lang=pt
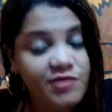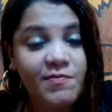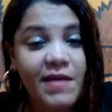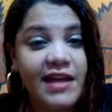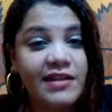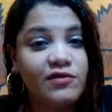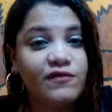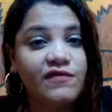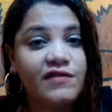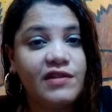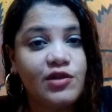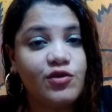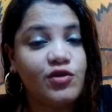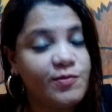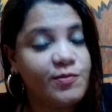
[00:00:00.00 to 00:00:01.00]
de mais um
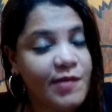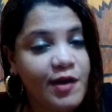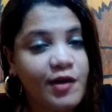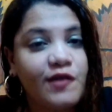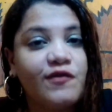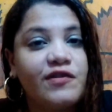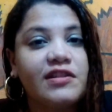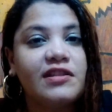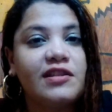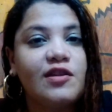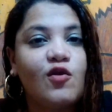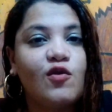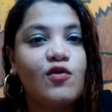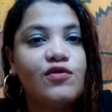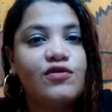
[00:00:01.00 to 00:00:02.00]
vídeo. Espero que vocês
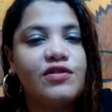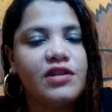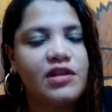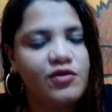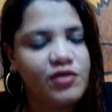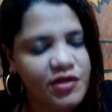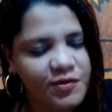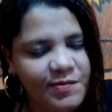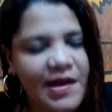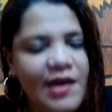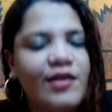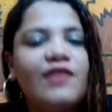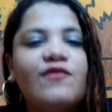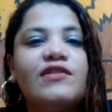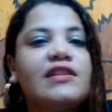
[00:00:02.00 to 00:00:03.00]
tenham curtido,
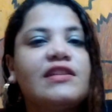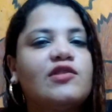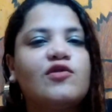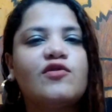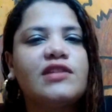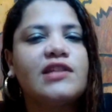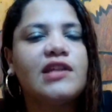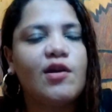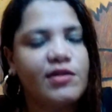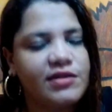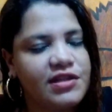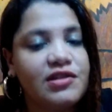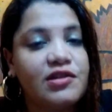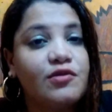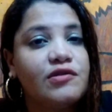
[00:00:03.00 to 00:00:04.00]
espero que vocês consigam
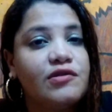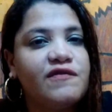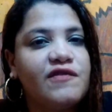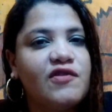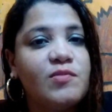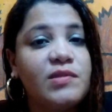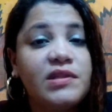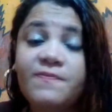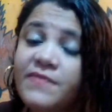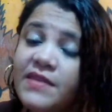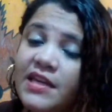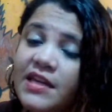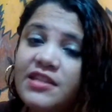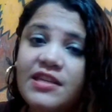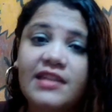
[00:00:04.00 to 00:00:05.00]
assistir os filmes.
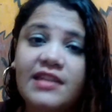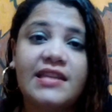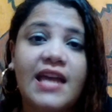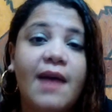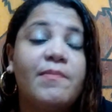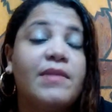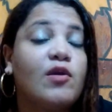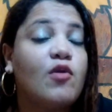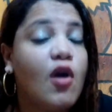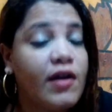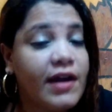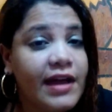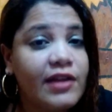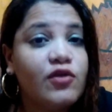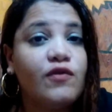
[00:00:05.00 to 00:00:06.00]
E já sabem,
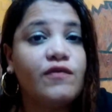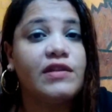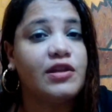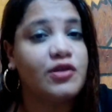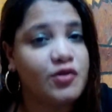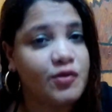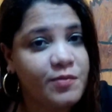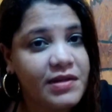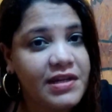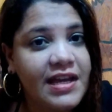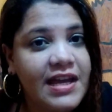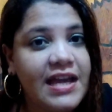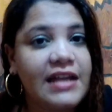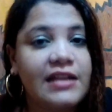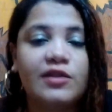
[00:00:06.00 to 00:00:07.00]
qualquer dúvida sobre
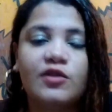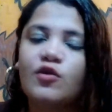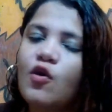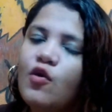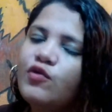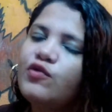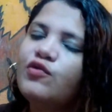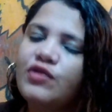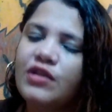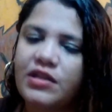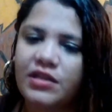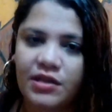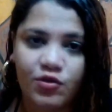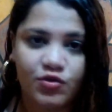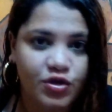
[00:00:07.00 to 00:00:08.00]
eles ou
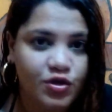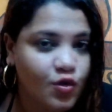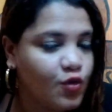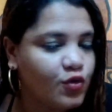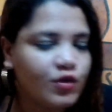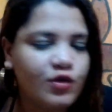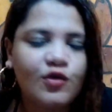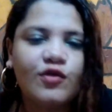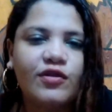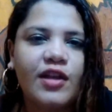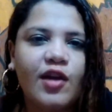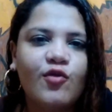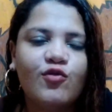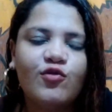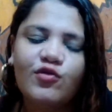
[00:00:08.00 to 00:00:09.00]
sugestão de outros
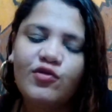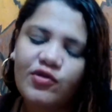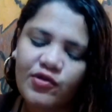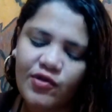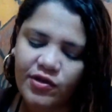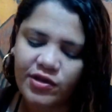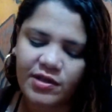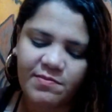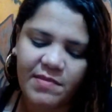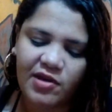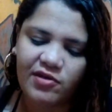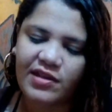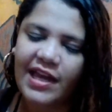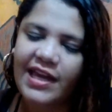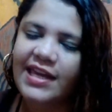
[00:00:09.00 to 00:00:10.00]
conteúdos, nosso
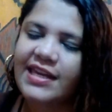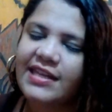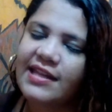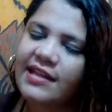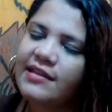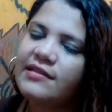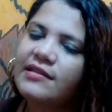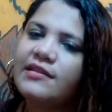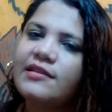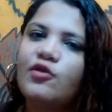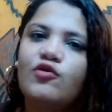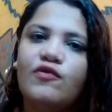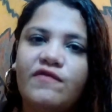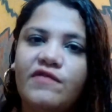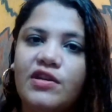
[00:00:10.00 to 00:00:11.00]
e-mail tá aqui na
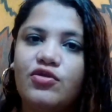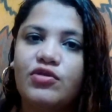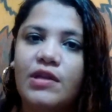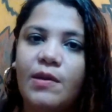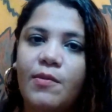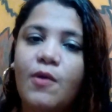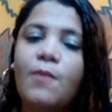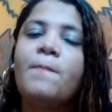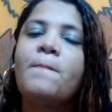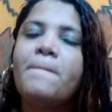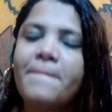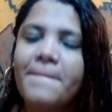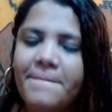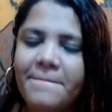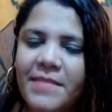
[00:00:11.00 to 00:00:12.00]
descrição do vídeo, tá bom?
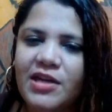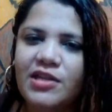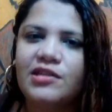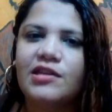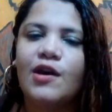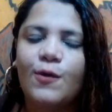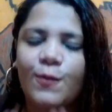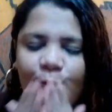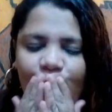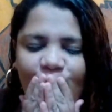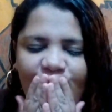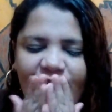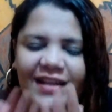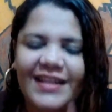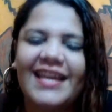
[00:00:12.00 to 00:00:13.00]
Beijão
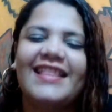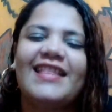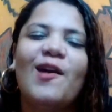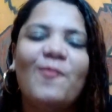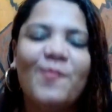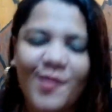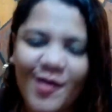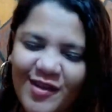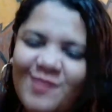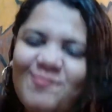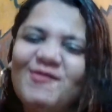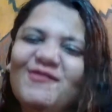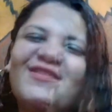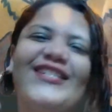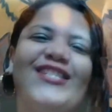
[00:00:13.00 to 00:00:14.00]
e até o
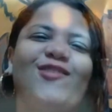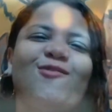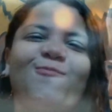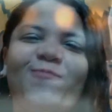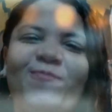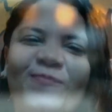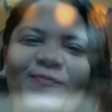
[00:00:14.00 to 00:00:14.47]
próximo vídeo.